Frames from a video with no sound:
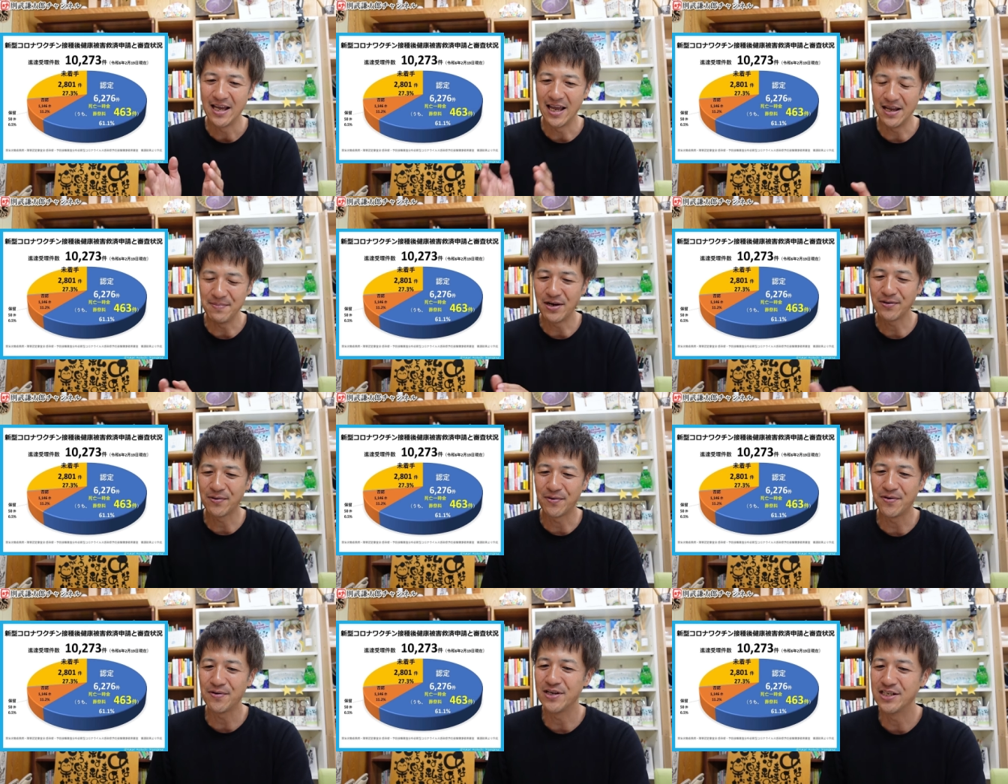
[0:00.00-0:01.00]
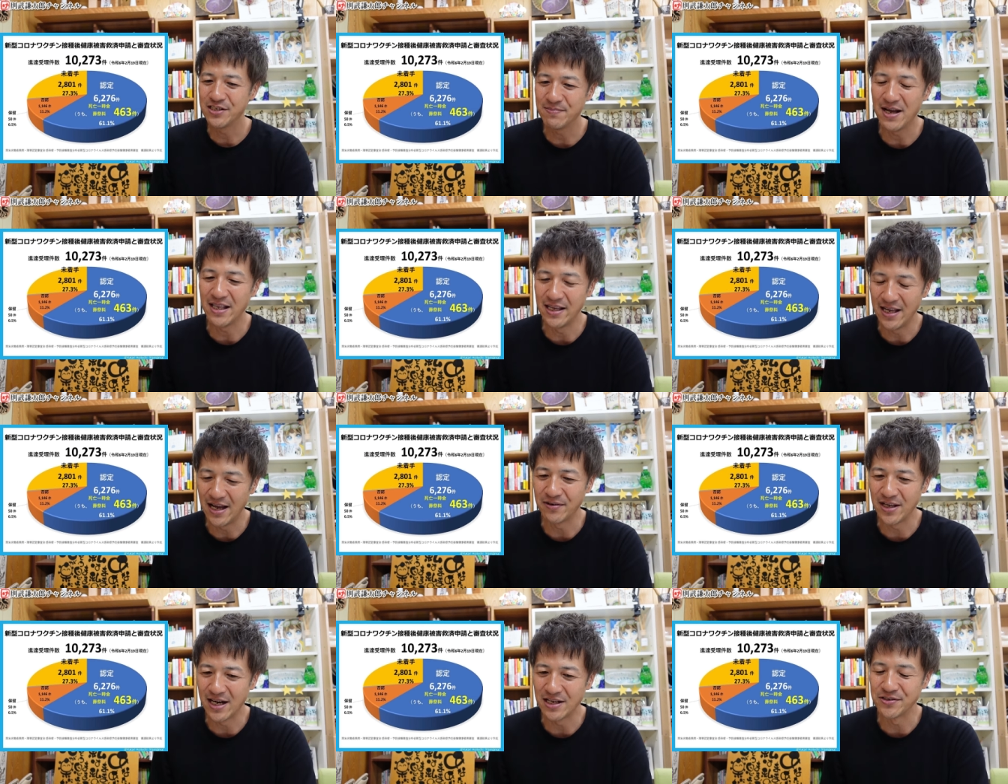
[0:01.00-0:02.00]
今のところ
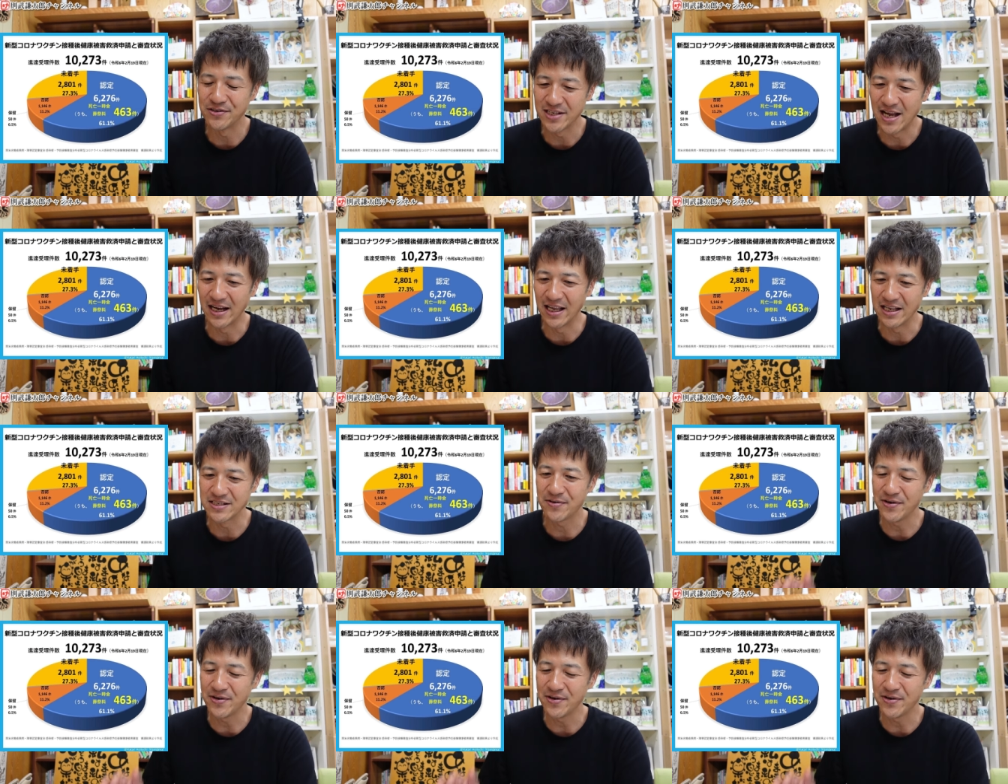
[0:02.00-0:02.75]
1273件です。